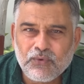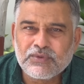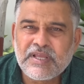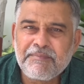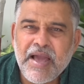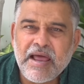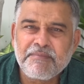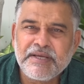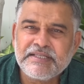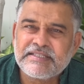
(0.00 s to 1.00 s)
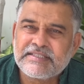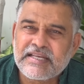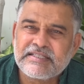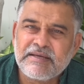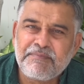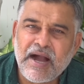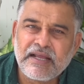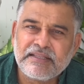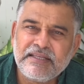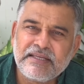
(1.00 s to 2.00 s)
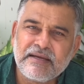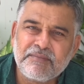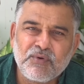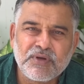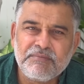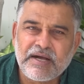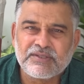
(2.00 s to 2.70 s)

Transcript: उसके प्यार में इस तरह से पागल थी कि हम लोगों की बात